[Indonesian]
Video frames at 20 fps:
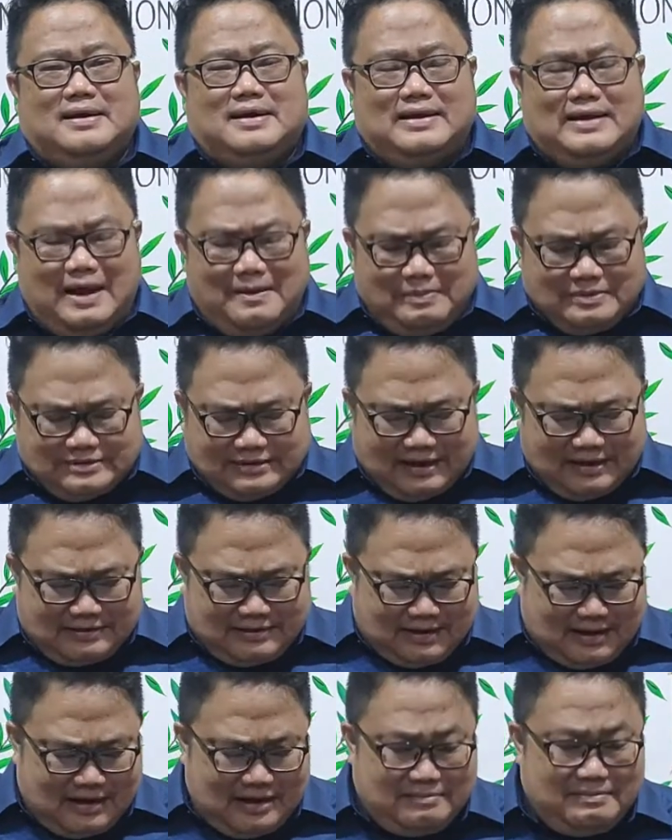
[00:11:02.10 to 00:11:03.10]
Kenapa saya
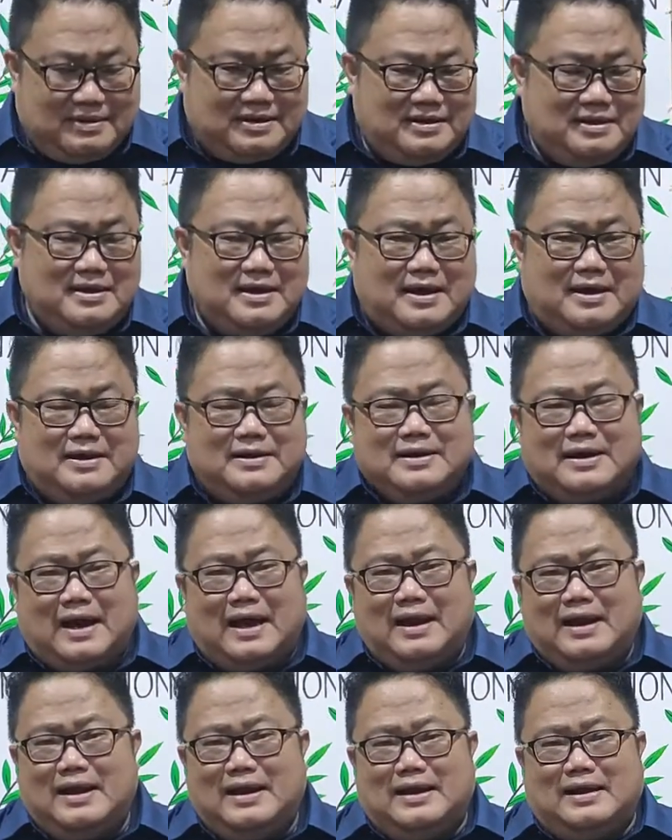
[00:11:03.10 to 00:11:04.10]
katakan demikian?
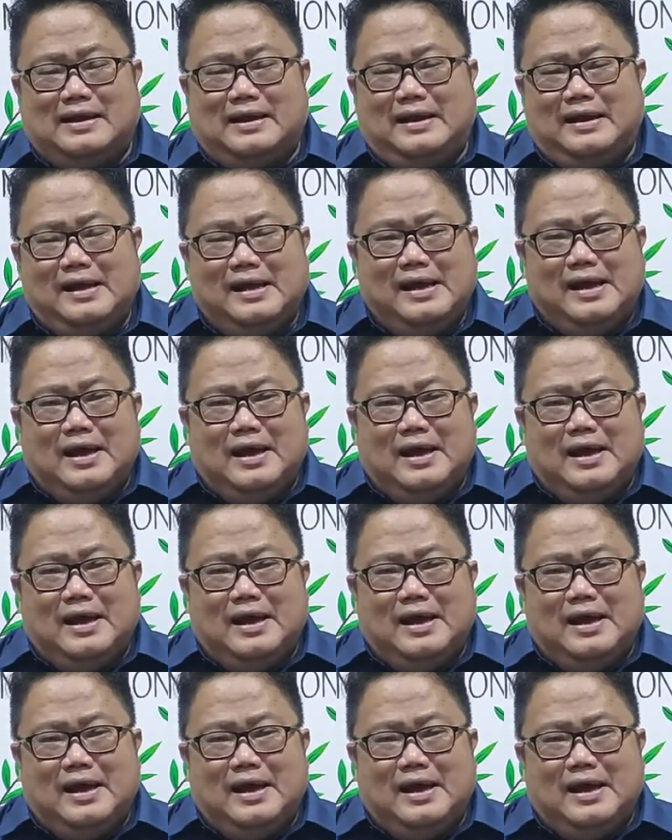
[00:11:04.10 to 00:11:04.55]
Karena